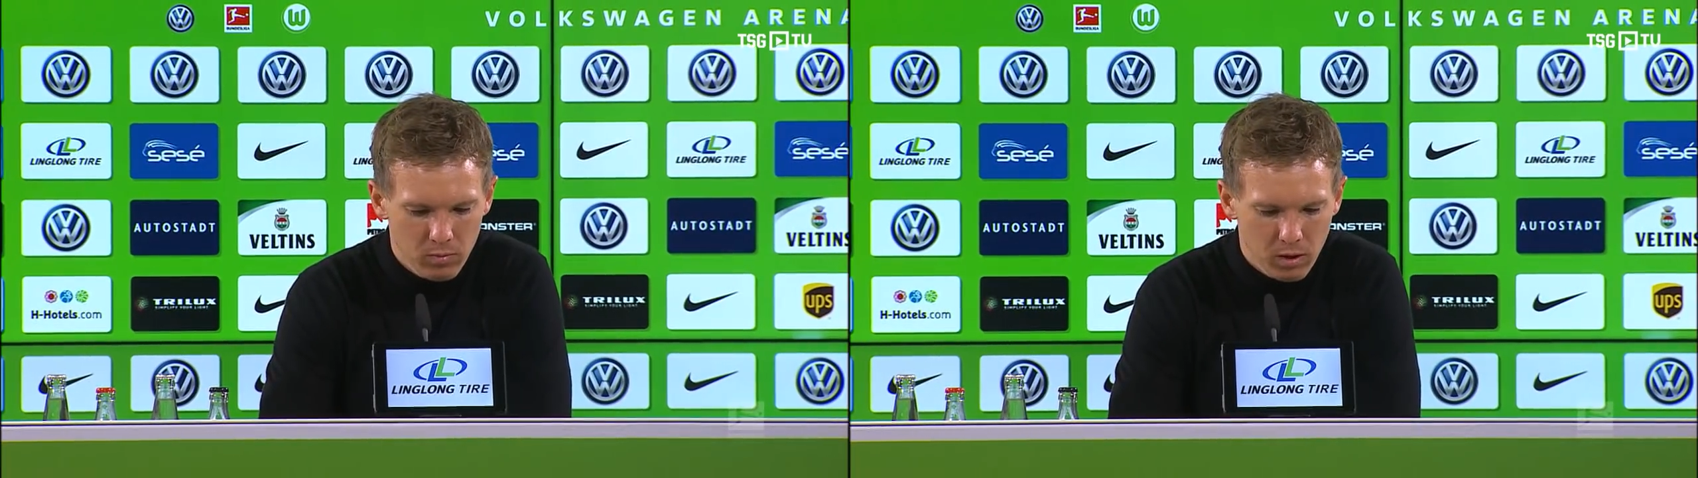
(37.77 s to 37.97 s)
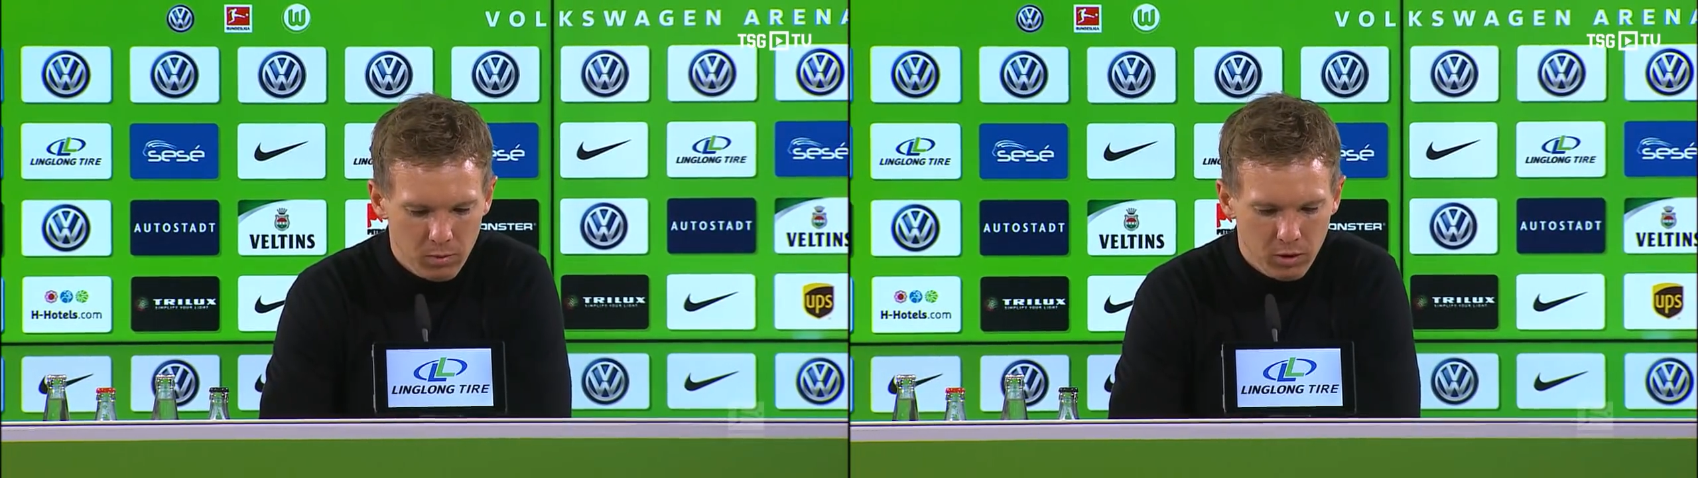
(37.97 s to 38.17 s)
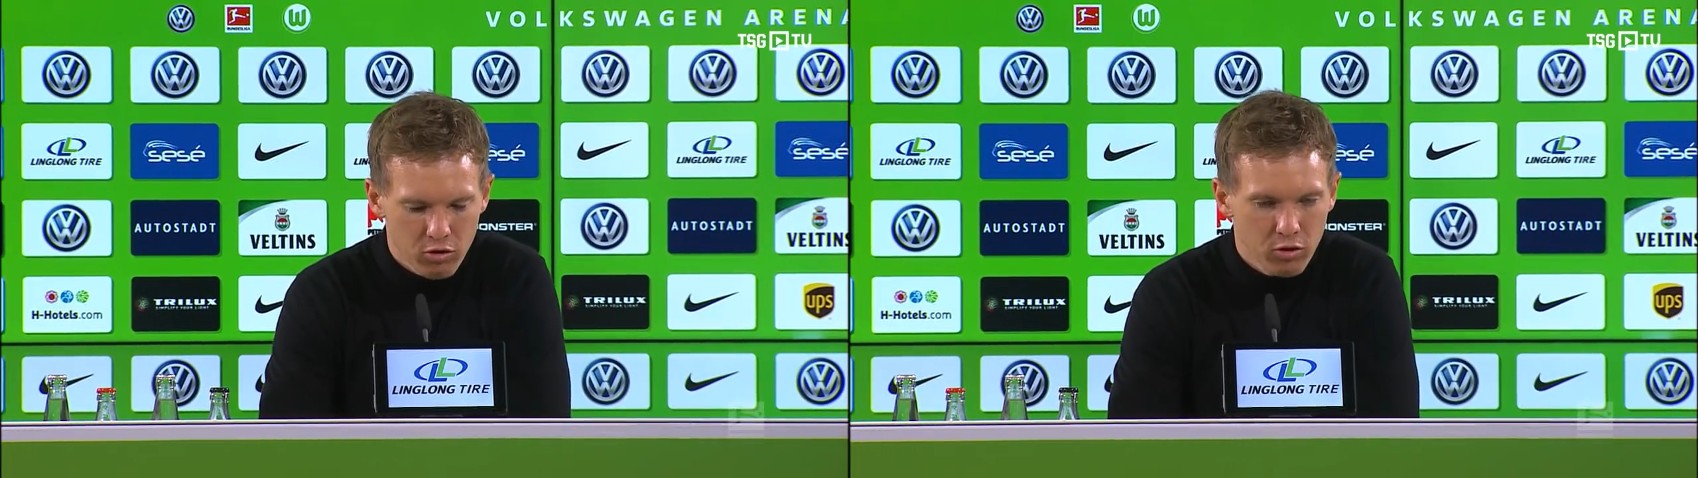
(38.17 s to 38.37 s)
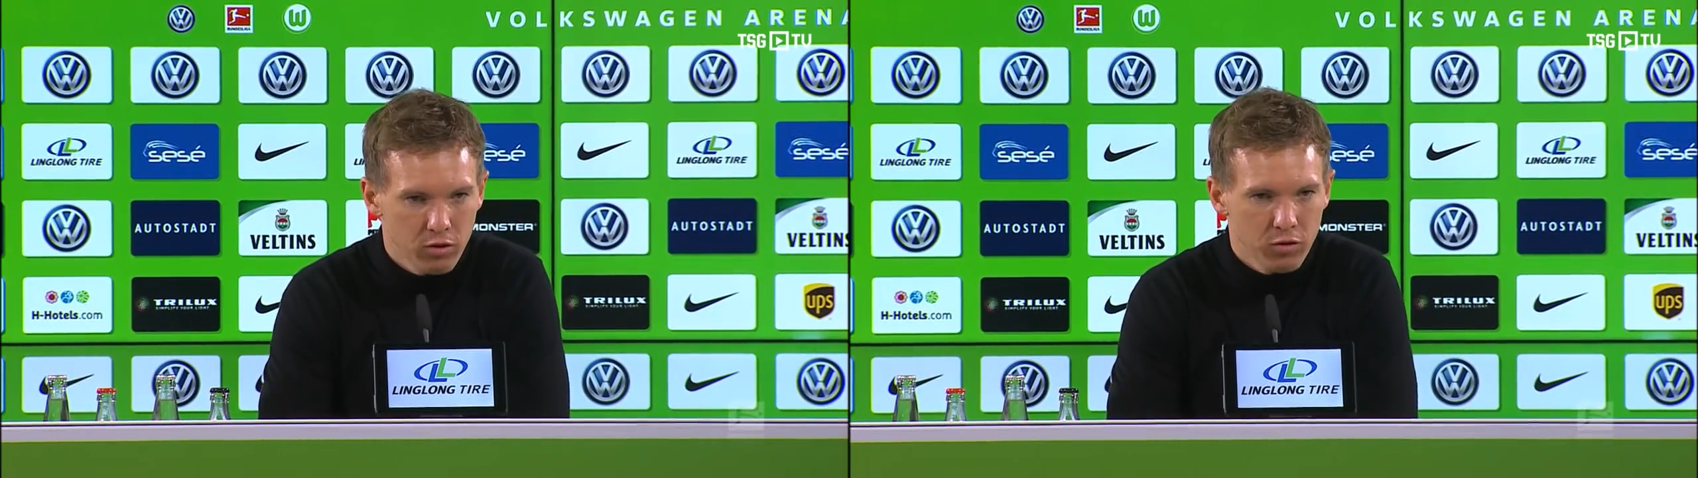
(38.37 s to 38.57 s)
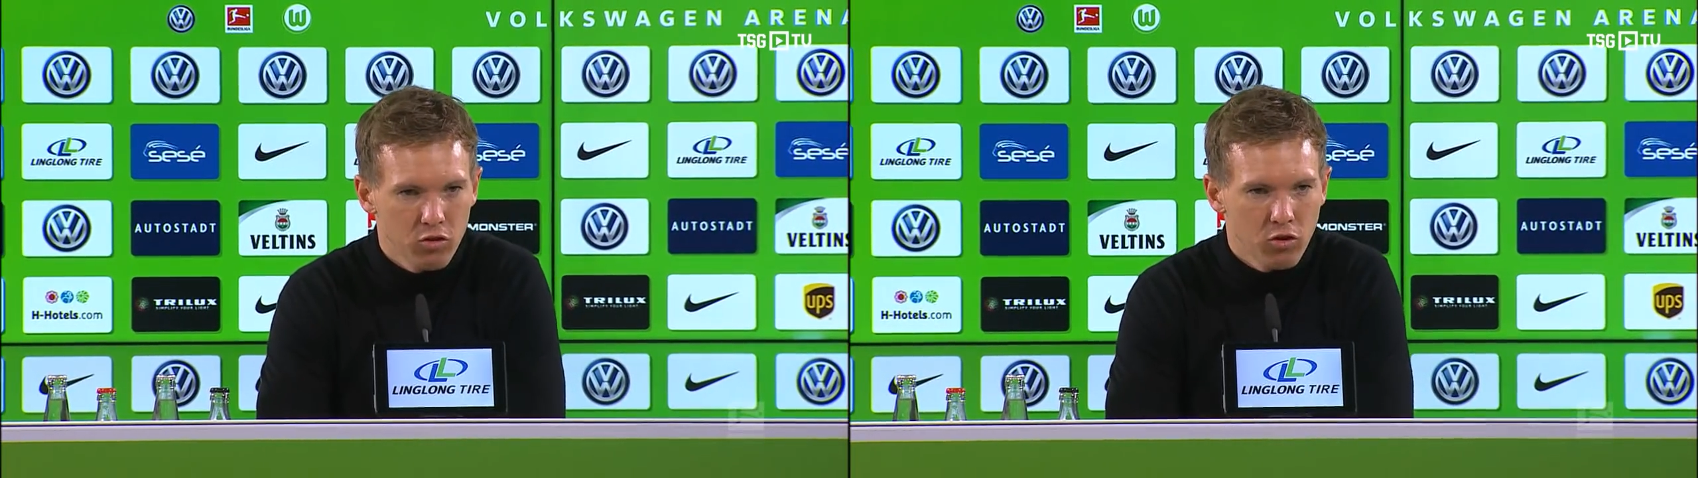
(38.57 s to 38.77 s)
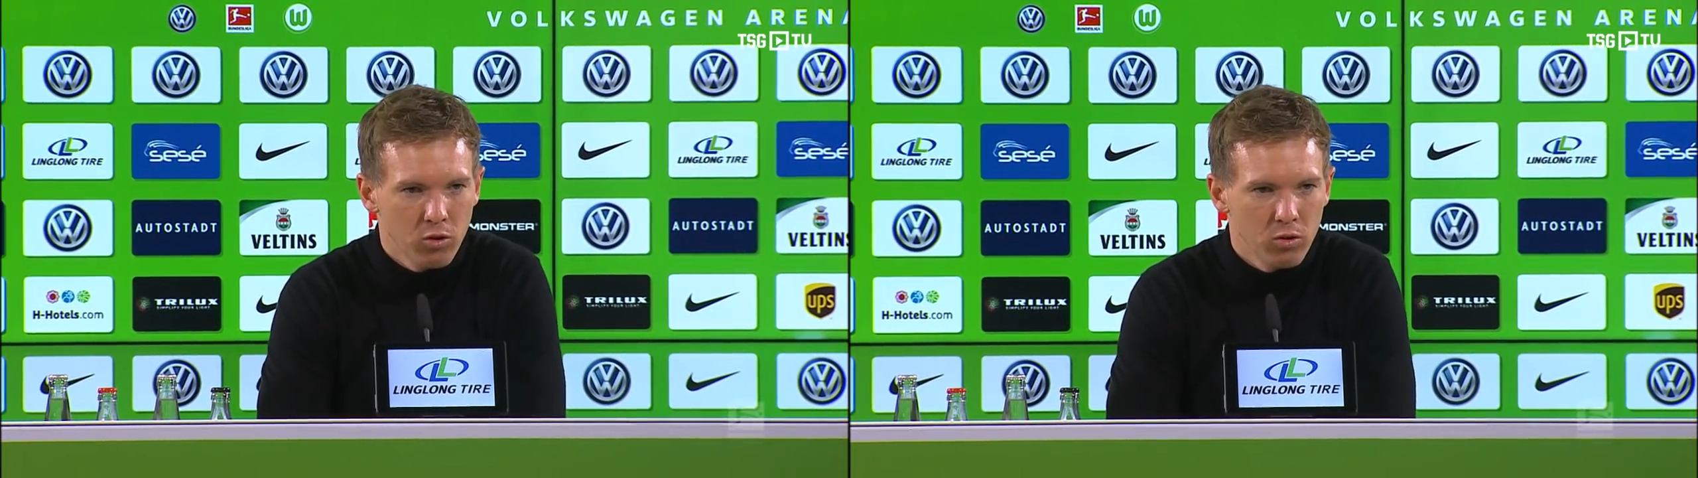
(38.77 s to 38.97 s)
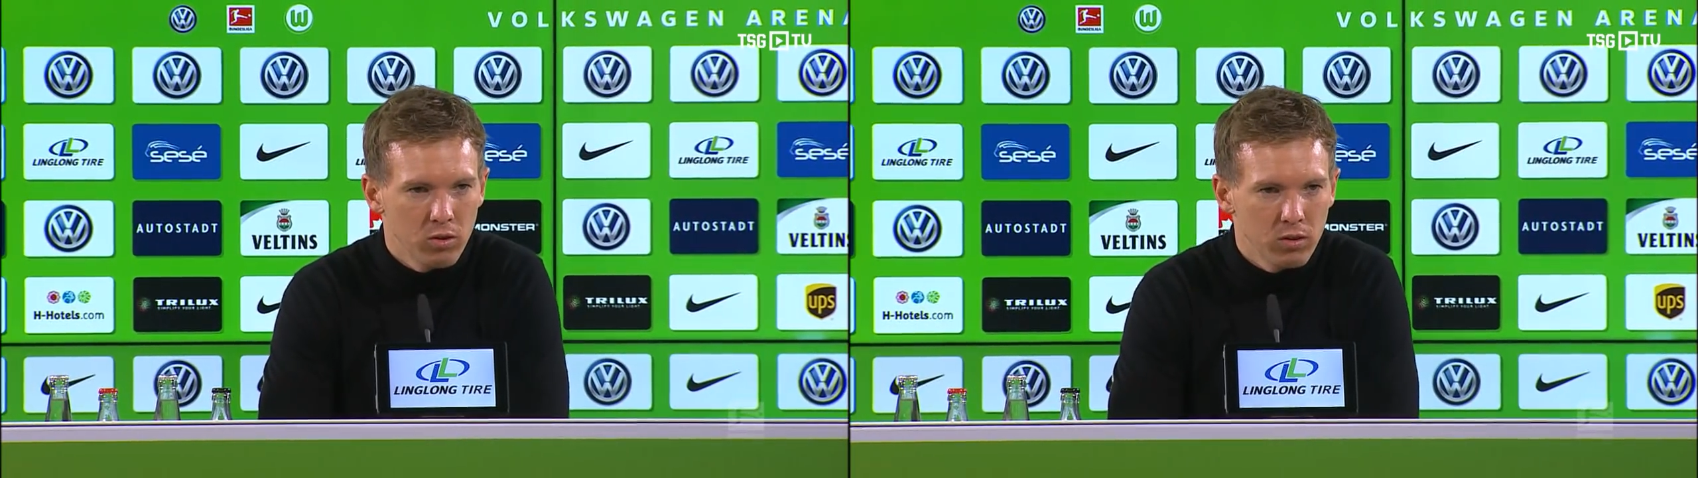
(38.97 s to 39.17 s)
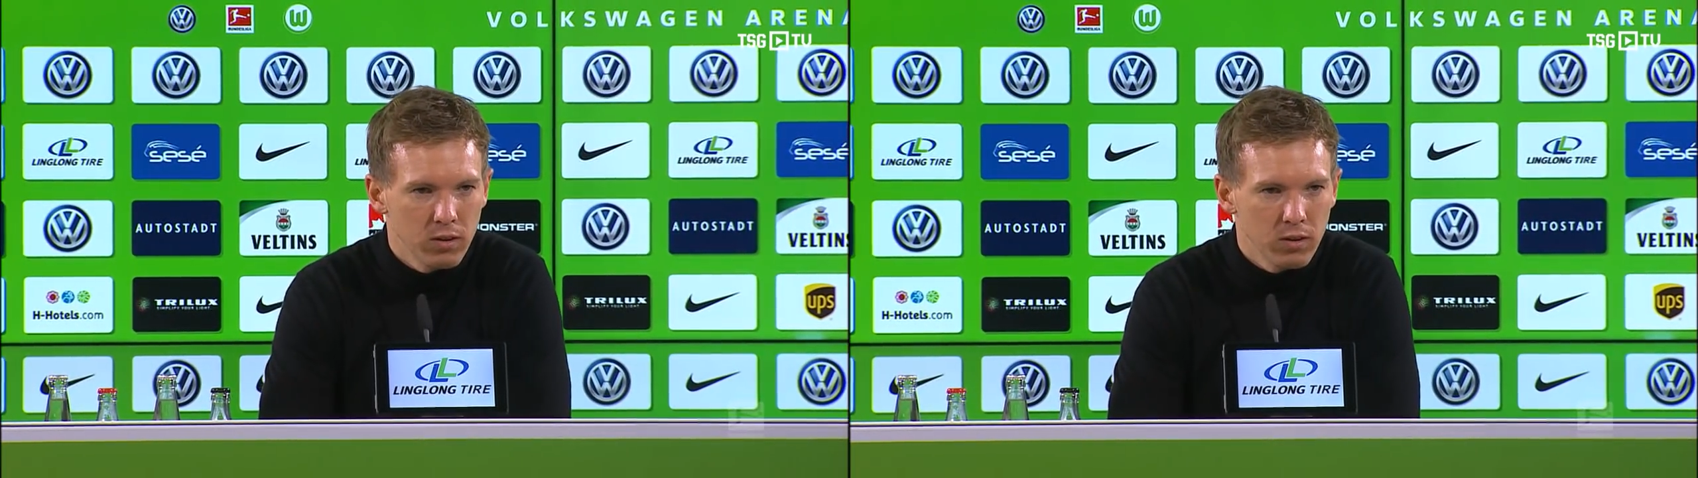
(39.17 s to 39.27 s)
ja, mit einer Chance von Joe,